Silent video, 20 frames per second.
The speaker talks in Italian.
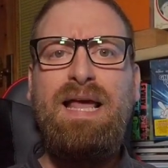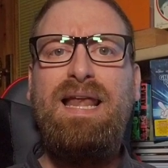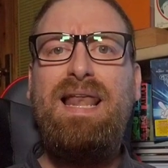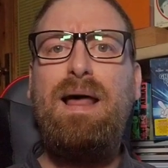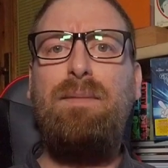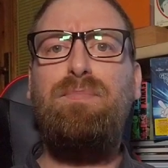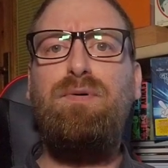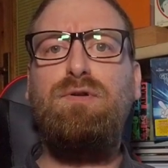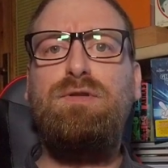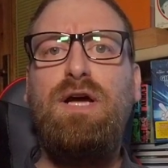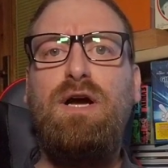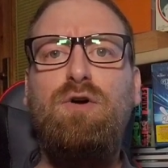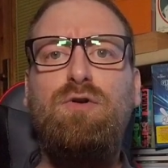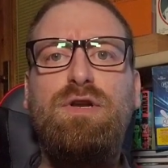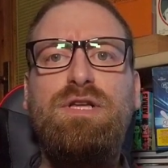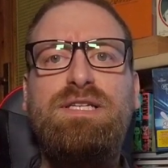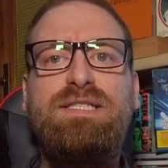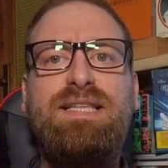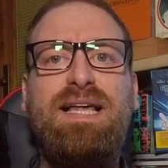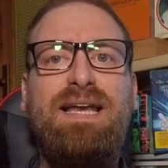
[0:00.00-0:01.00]
la
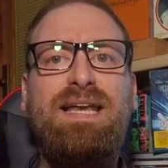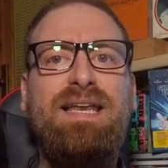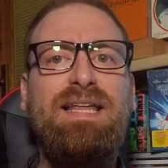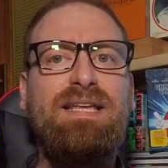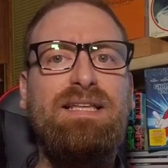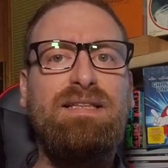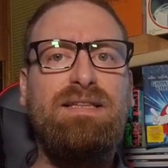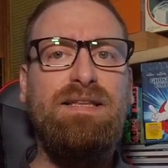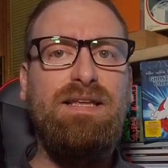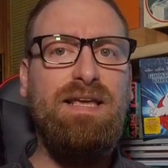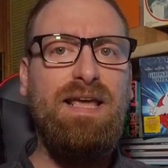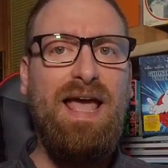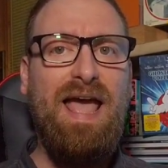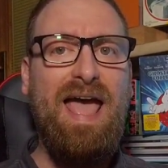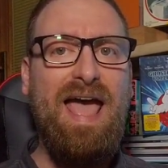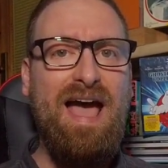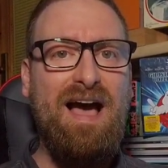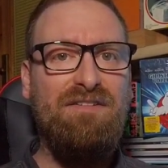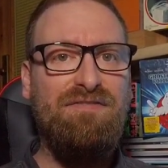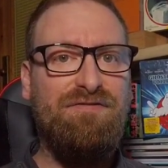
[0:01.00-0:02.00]
protagonista Lindy
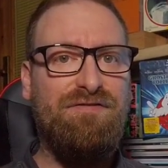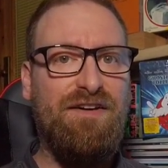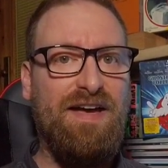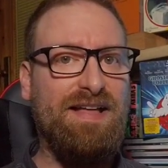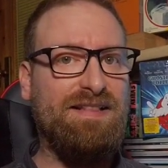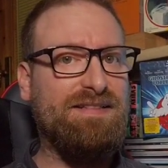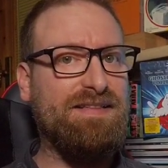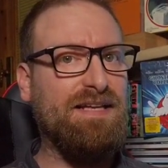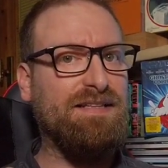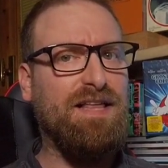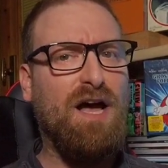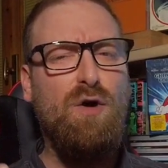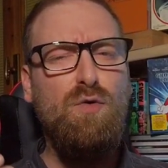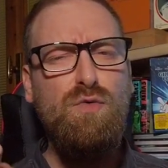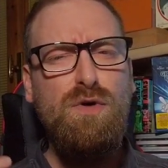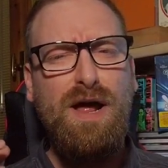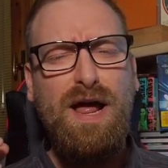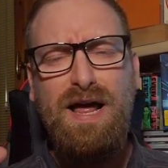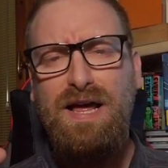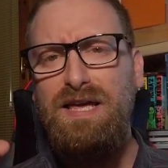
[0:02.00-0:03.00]
è affetta da
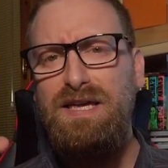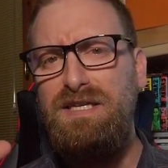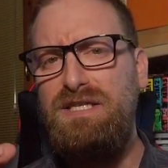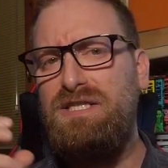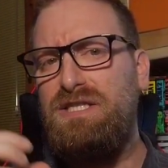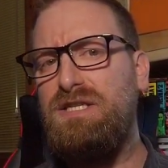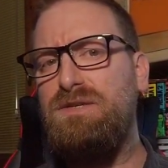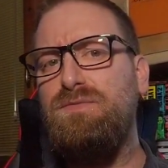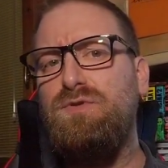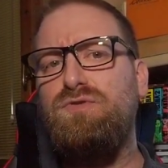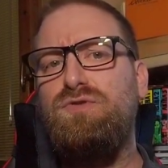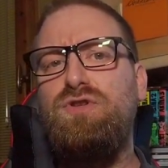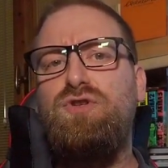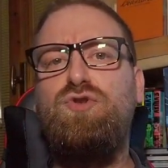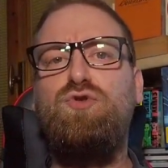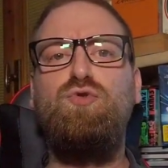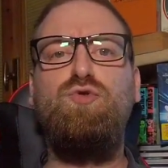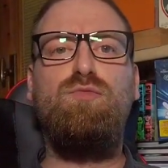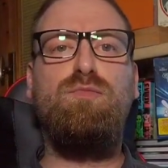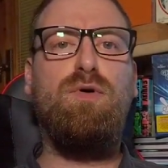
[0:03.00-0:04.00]
un rarissimo
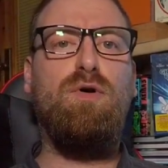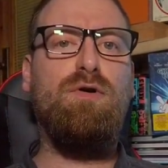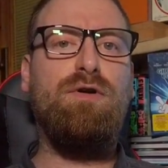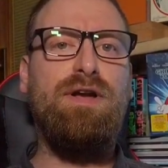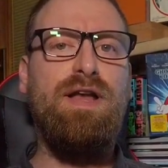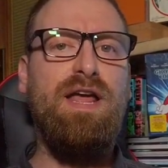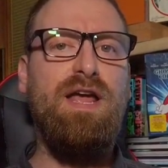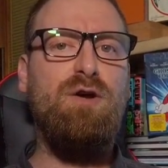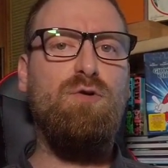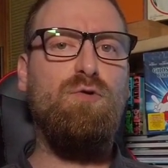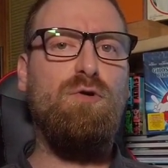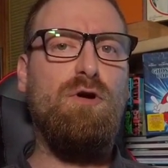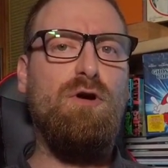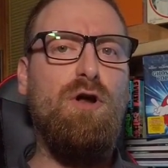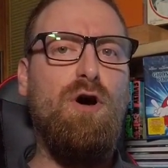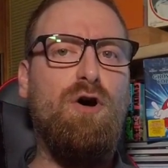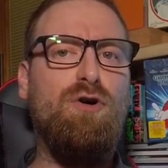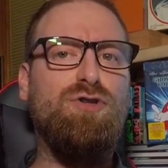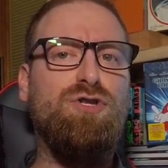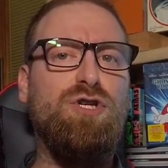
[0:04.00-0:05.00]
disturbo
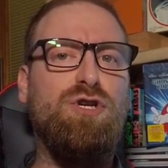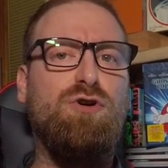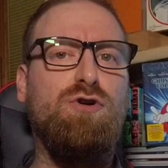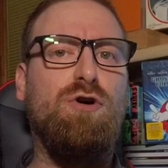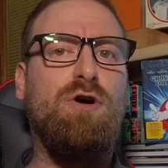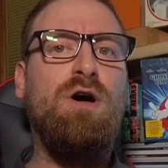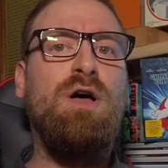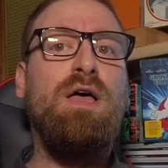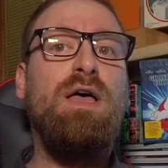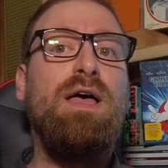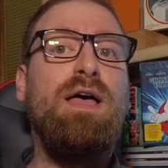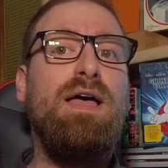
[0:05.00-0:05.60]
neurologico,